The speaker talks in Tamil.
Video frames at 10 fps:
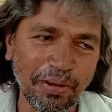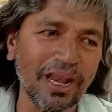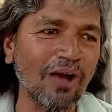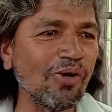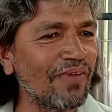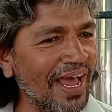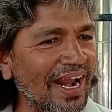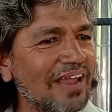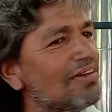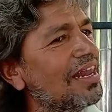பில்லாவும்
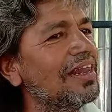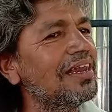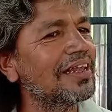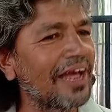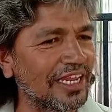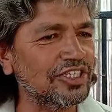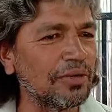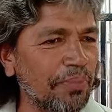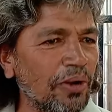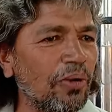வேறு லெவல்
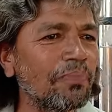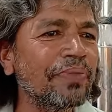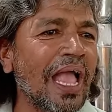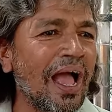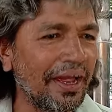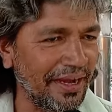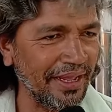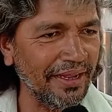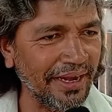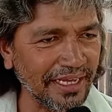கலெக்ஷன் பண்ணோம்
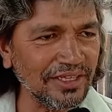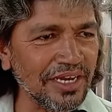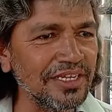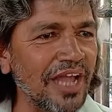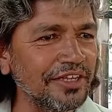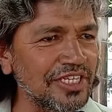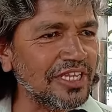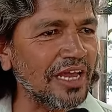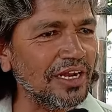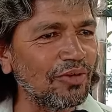எனக்கு எனக்கு தெரிஞ்சு
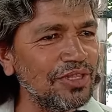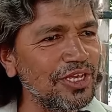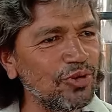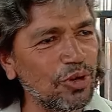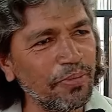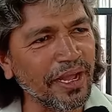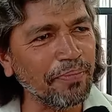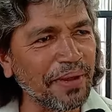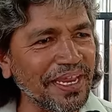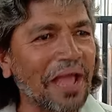அஜித் சாருக்கு வந்து இது ஒரு
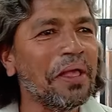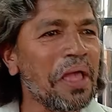மிகப்பெரிய